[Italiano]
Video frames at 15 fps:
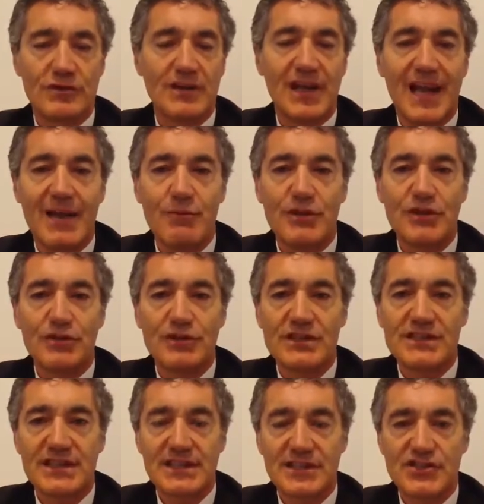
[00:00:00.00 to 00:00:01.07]
nell'ambito di
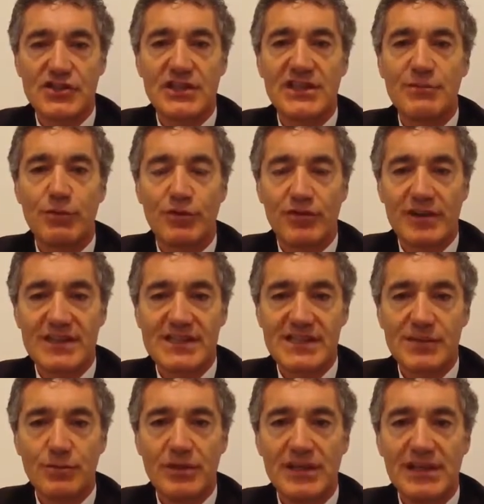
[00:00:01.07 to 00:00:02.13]
strategie di tipo
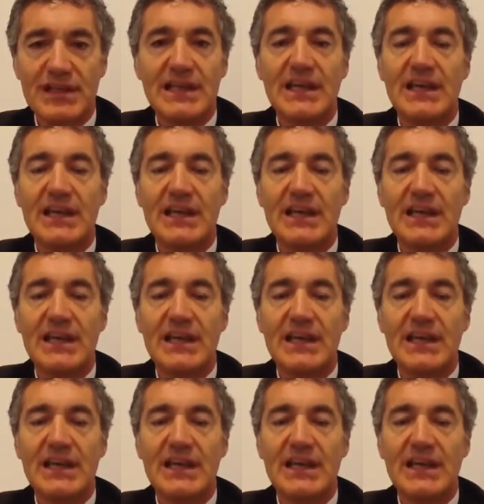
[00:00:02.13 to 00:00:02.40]
flessibili